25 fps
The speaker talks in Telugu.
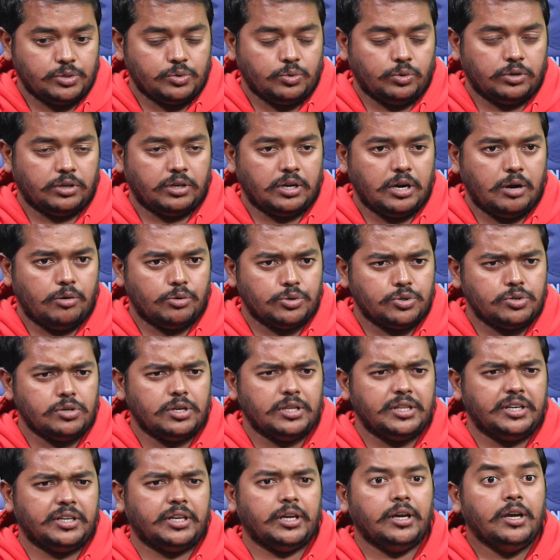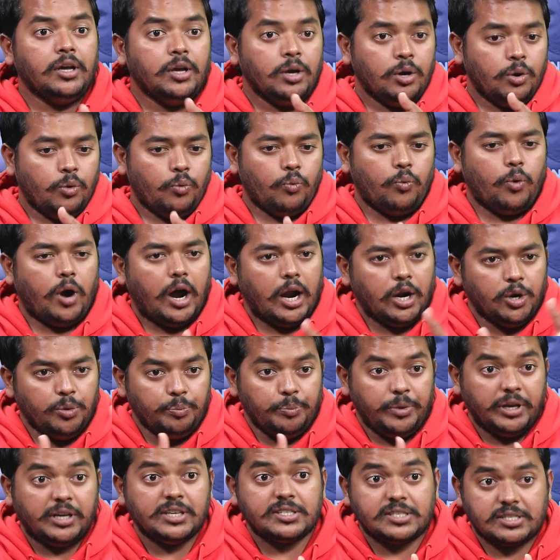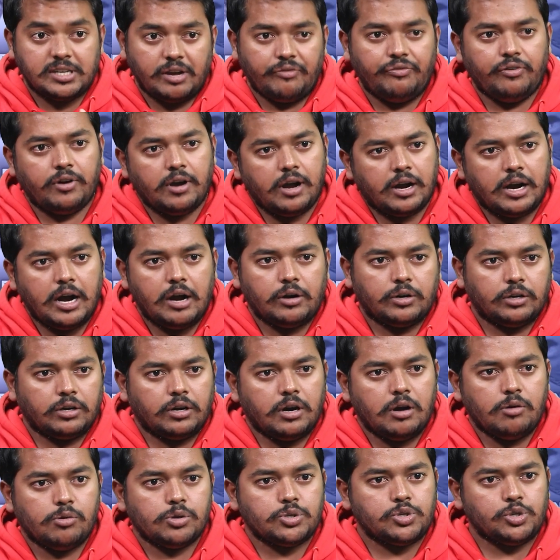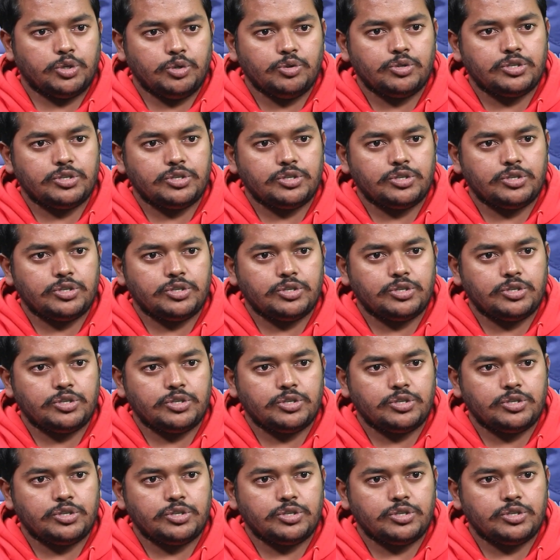చేసుకోవడం కావచ్చు లేదంటే వాళ్ళు మీకు స్టఫ్ గా కావడం కావచ్చు